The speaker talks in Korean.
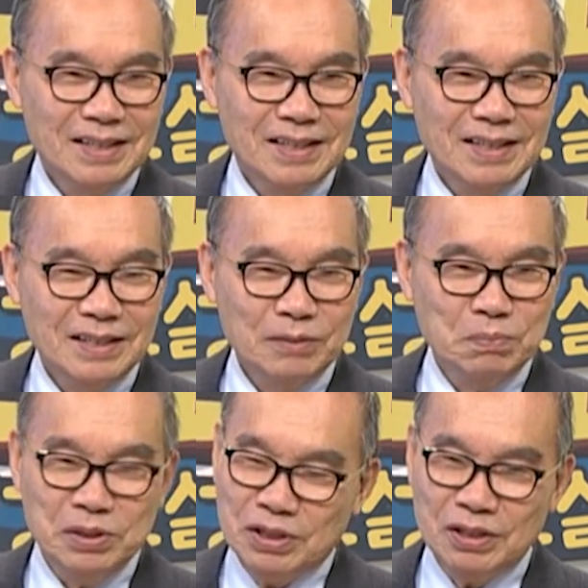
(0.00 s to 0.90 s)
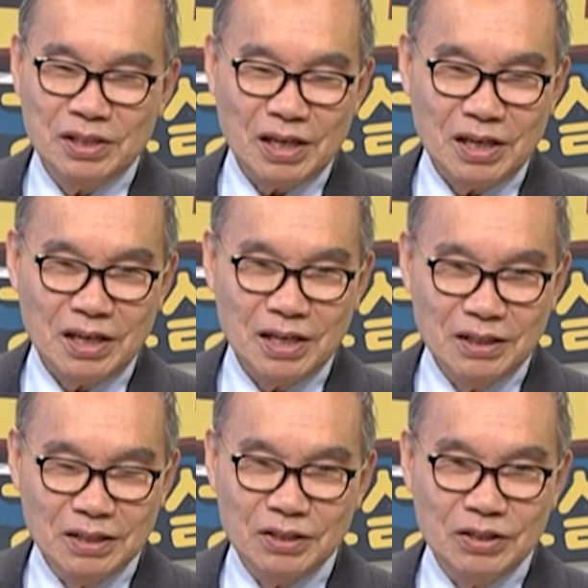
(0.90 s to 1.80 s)
그래서 빛을
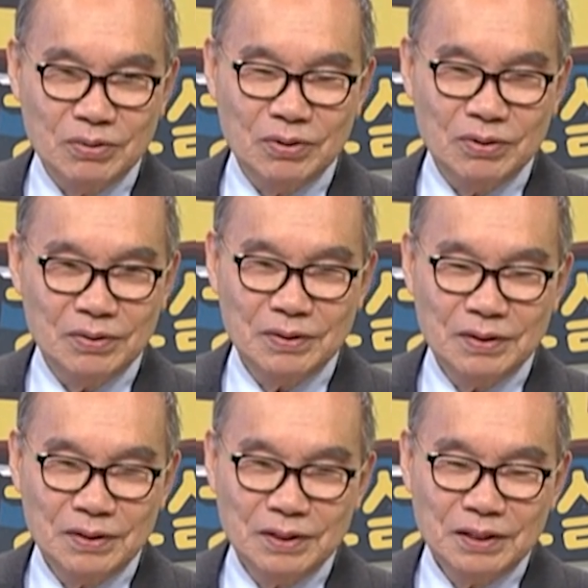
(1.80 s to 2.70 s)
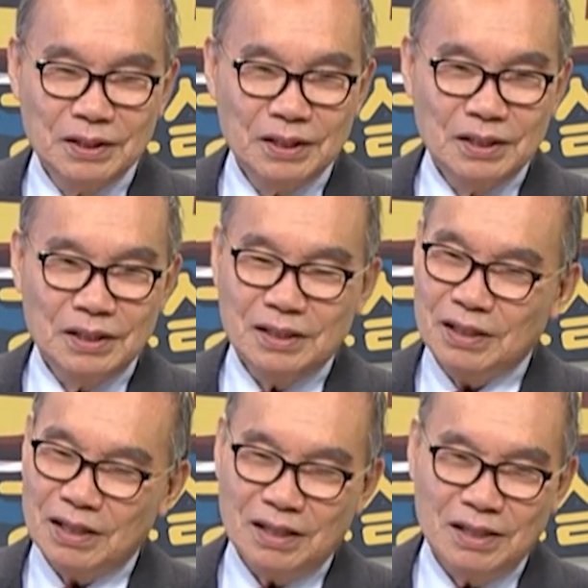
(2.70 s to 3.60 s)
잔뜩 쥐고
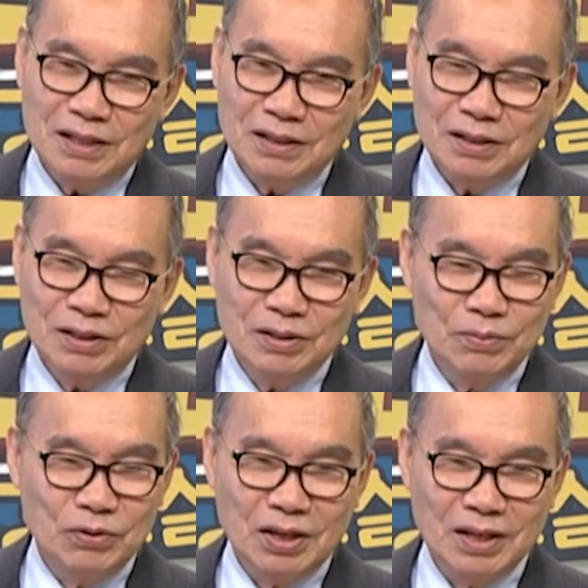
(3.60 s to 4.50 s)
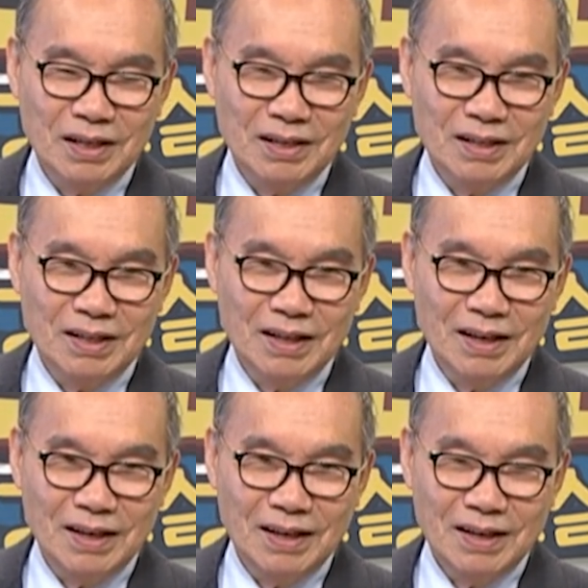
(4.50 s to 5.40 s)
야, 이거 더 뭐
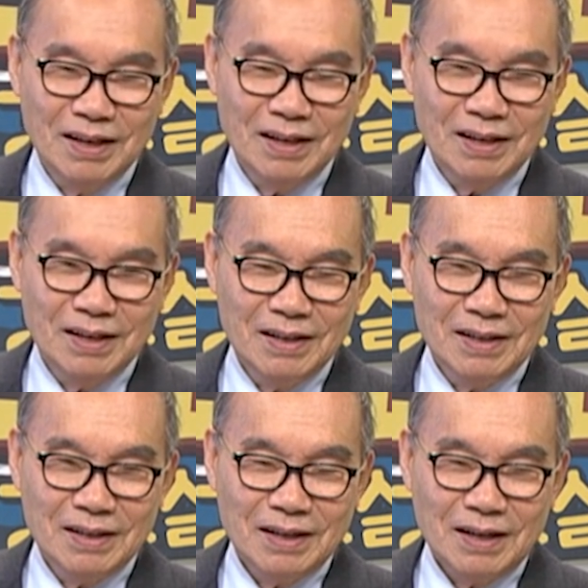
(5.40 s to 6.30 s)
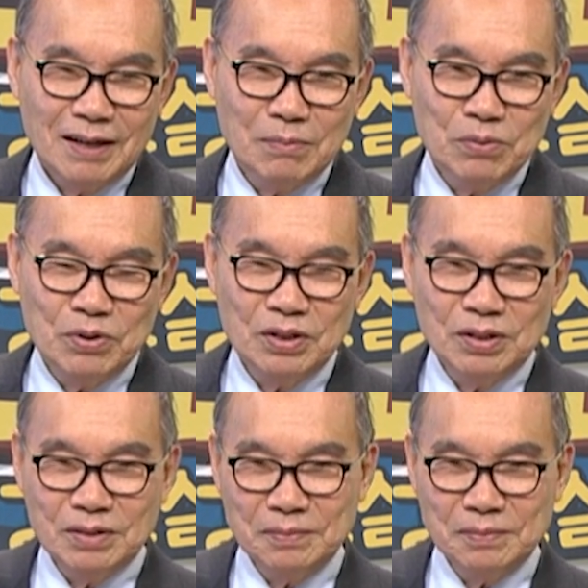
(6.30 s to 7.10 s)
하겠는데 한 번은